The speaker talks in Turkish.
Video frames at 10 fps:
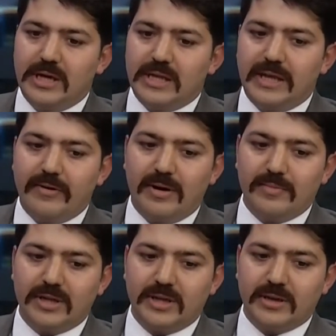
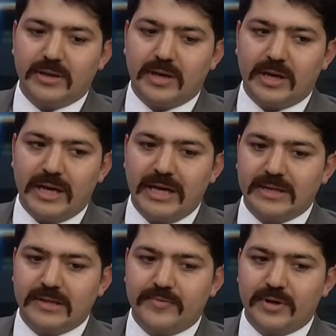Devamında e,
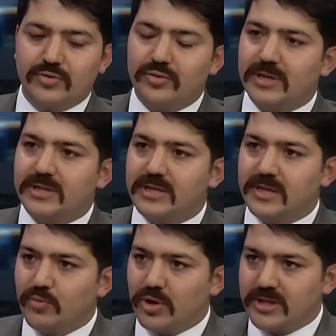Elazığ Fırat Üniversitesi'nde
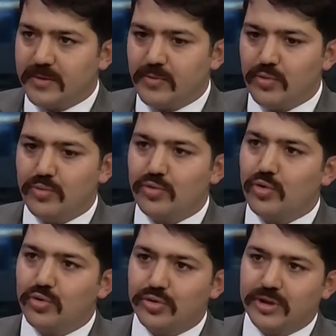muhasebe bölümünü
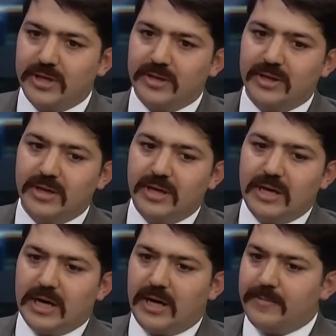okurken
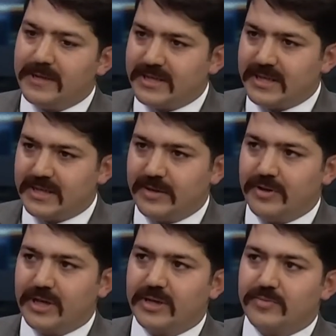KPSS
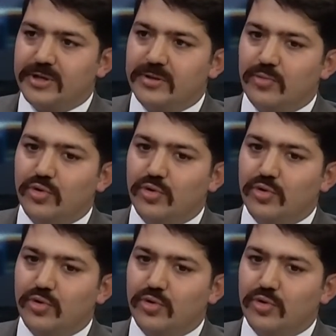sınavına girmiştim.